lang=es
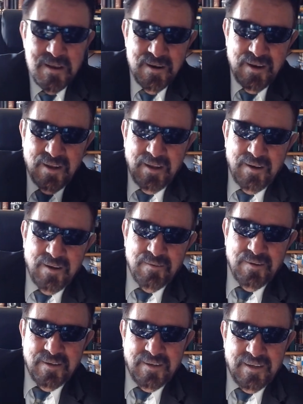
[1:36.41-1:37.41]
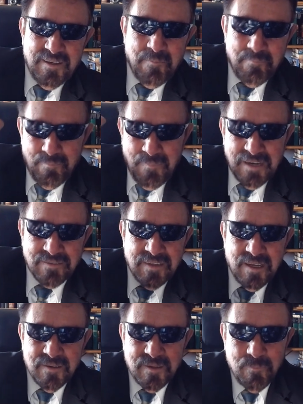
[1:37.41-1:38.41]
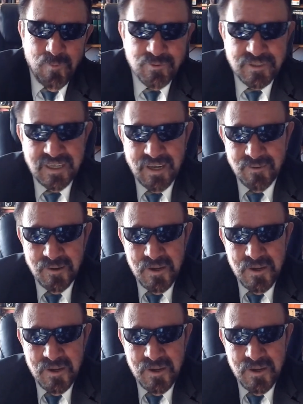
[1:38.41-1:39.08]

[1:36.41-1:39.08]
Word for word: la, la, las mandas de música,